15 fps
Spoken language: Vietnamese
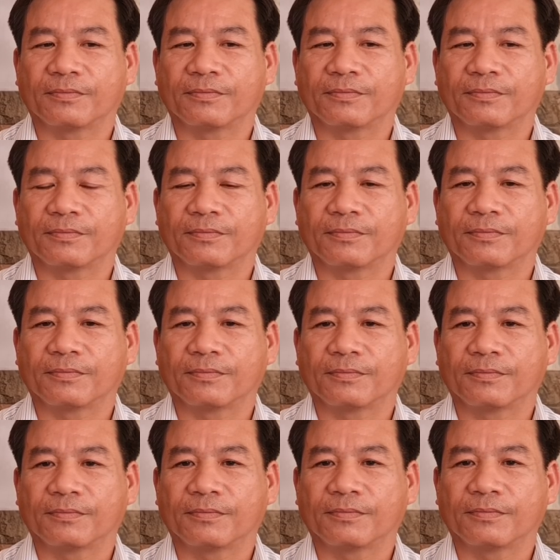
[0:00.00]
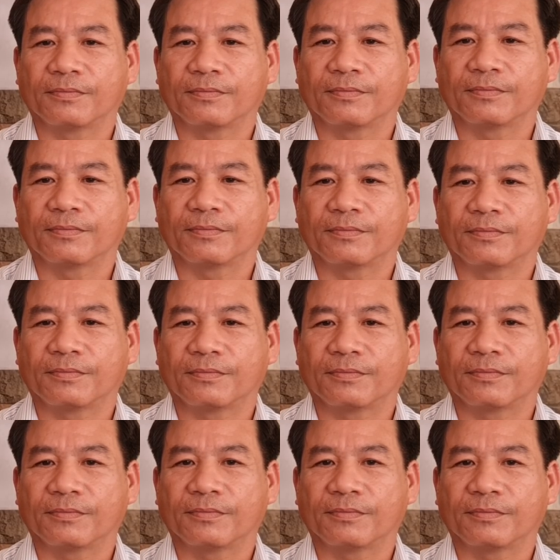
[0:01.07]
anh thương mến chị Lìn qua những cái
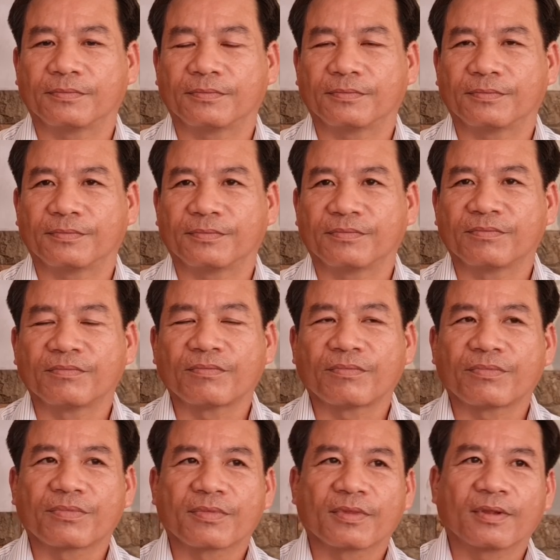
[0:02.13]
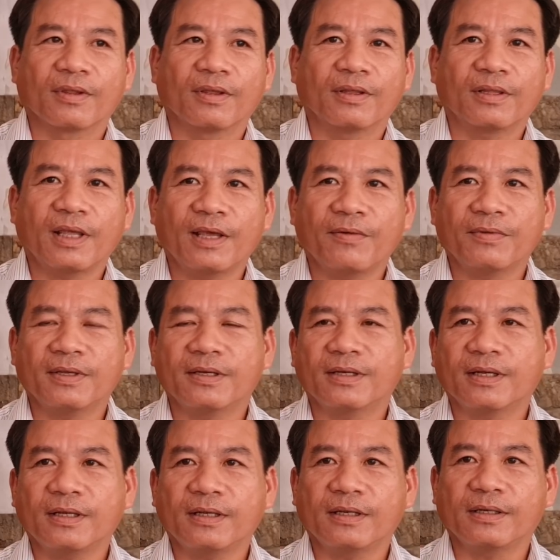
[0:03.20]
điểm nào theo như
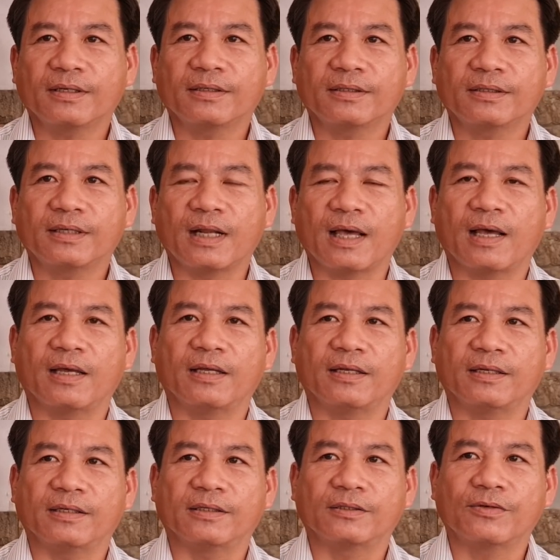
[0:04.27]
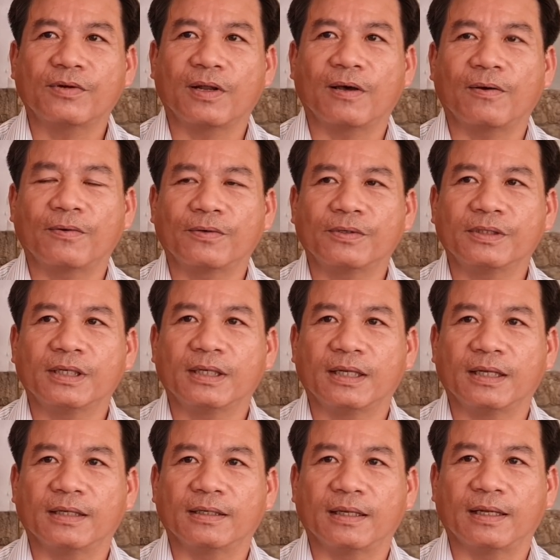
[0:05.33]
cái ờ, lời ờ, thú lộ của chị
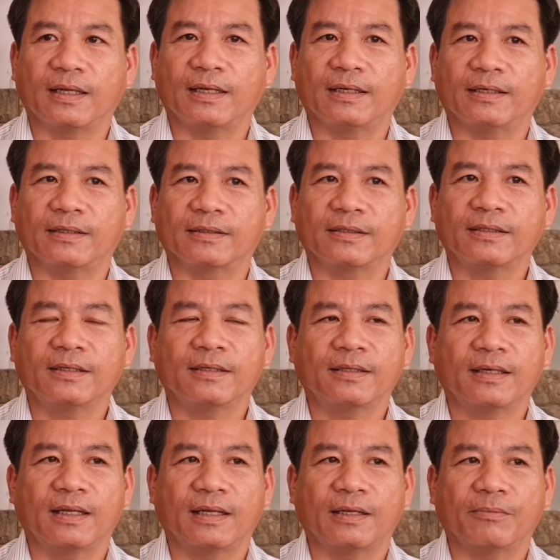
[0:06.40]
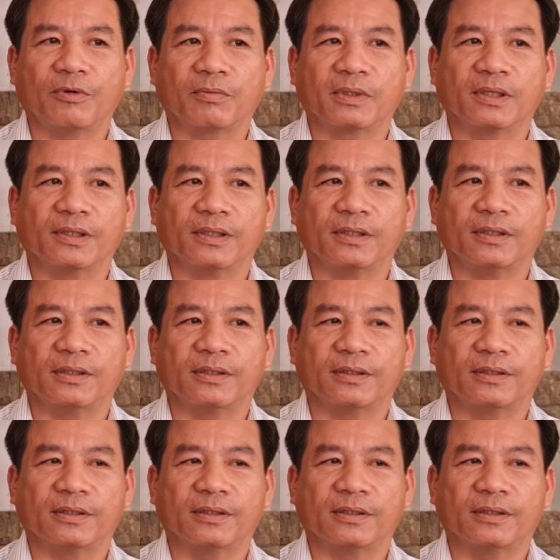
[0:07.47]
Lìn là ừ. như là một người